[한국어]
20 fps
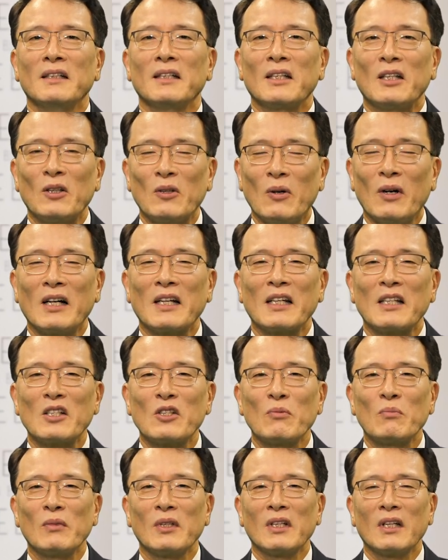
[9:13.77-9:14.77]

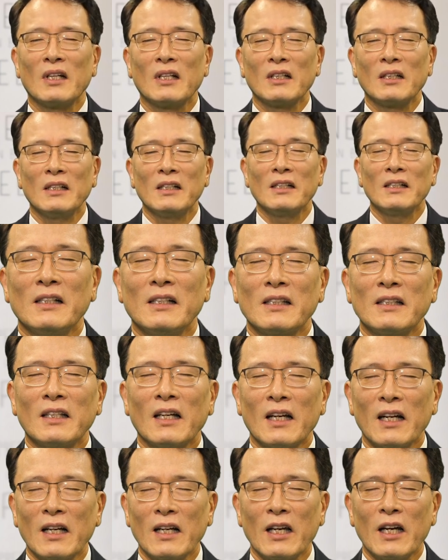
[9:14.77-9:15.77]
기도하겠습니다.
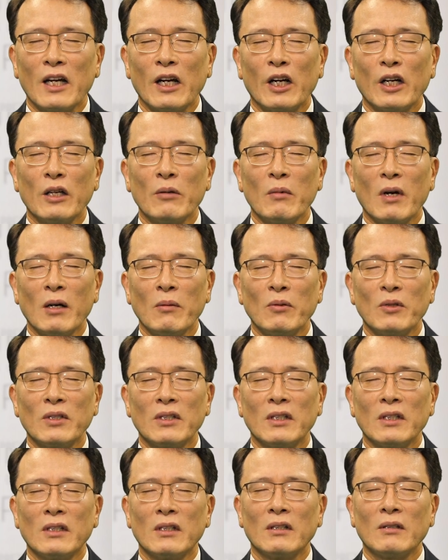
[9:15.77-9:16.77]
사랑의 하나님
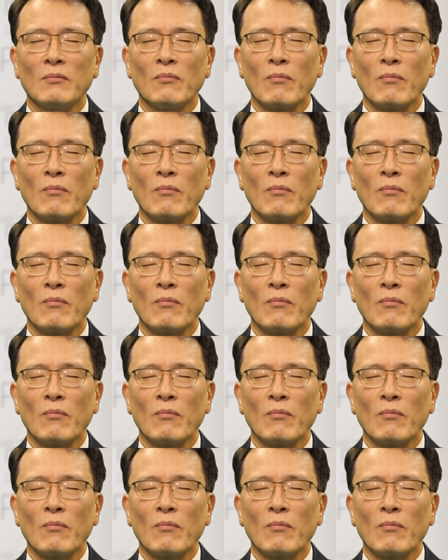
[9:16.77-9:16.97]
아버지,